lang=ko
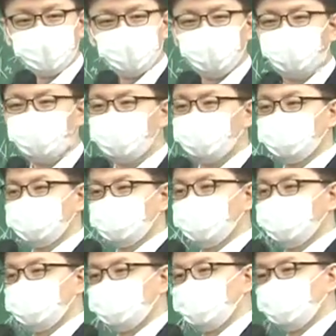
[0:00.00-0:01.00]
그 해결책
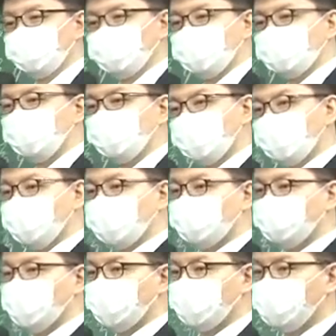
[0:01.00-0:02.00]
좀 그 검토해
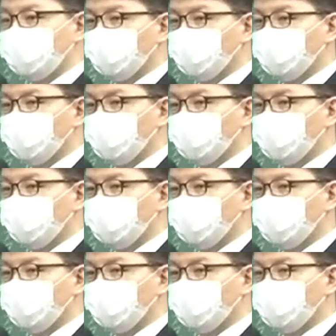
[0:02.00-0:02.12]
봐봐.